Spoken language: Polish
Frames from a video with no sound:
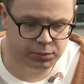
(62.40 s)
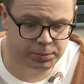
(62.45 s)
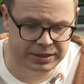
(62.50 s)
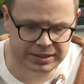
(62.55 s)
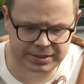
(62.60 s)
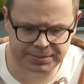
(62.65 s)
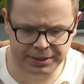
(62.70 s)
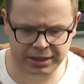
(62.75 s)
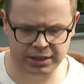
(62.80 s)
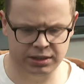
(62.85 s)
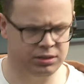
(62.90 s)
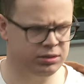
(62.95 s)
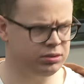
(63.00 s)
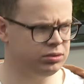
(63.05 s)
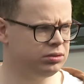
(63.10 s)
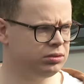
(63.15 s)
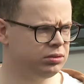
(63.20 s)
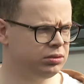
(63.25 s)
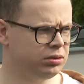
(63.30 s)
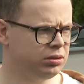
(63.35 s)
wobec Meli,
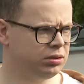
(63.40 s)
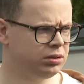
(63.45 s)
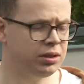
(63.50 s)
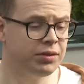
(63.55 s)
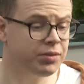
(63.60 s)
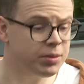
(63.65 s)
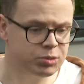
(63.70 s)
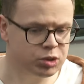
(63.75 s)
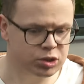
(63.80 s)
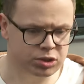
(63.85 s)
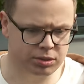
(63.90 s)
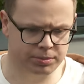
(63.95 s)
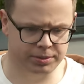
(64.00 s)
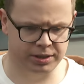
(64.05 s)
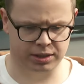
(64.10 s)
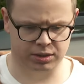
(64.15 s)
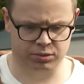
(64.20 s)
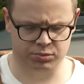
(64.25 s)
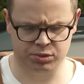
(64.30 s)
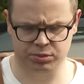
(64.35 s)
no. Nie wiem, co
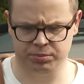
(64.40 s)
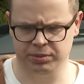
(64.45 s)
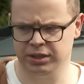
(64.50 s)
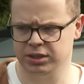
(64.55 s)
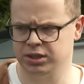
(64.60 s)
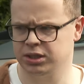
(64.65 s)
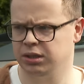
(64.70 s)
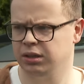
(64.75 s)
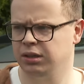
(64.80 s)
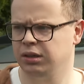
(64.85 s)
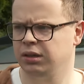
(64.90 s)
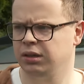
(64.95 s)
zrobię, jak ją zobaczę.